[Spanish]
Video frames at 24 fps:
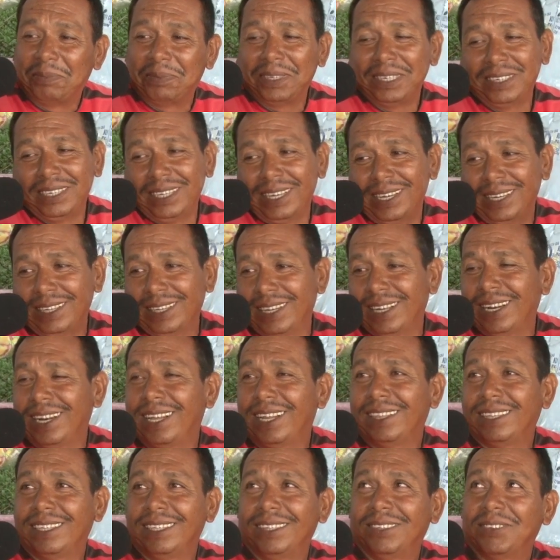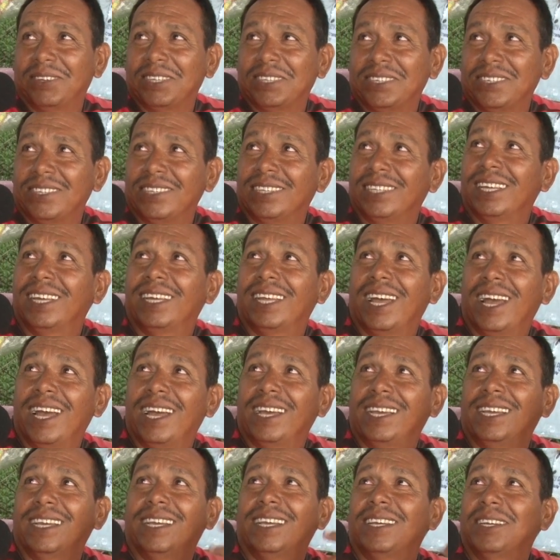pero ya, la situación se da
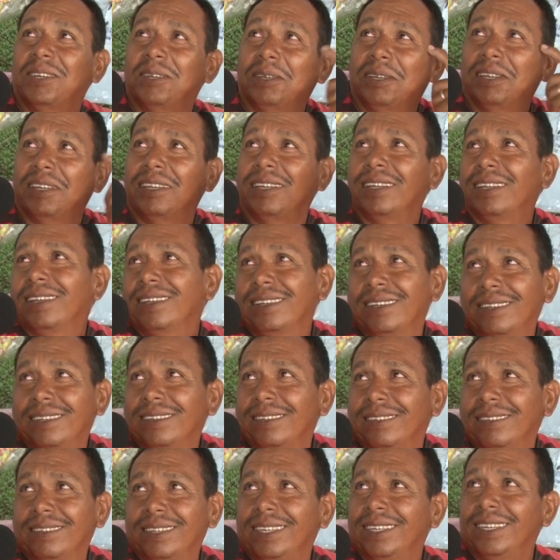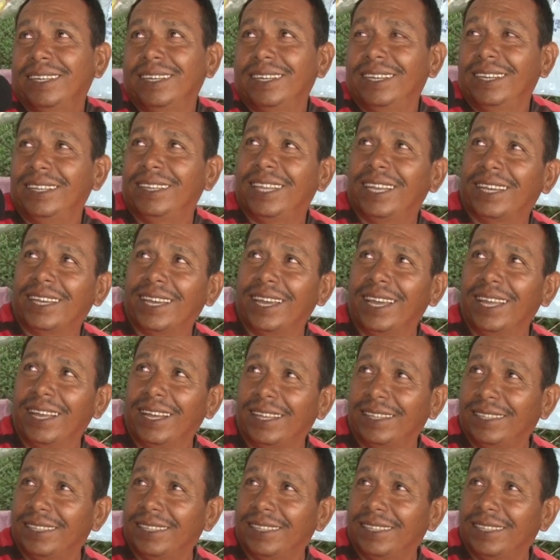y, te queda